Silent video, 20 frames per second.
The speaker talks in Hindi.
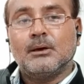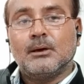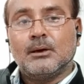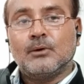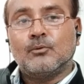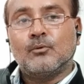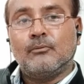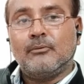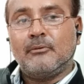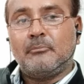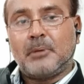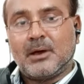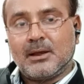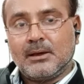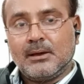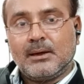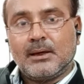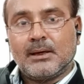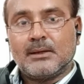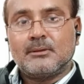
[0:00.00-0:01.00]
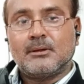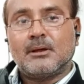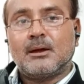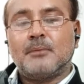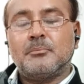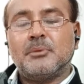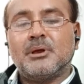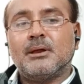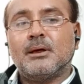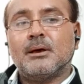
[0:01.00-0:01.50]
वो व्यापारी कहता रहा
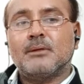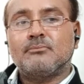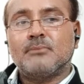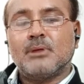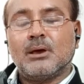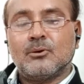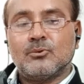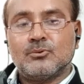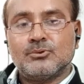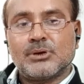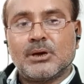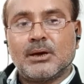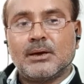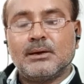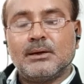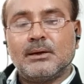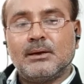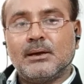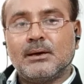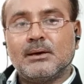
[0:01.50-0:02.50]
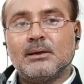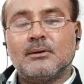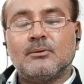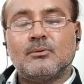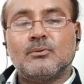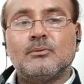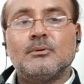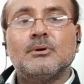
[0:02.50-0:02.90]
मेरी हत्या हो जाएगी लेकिन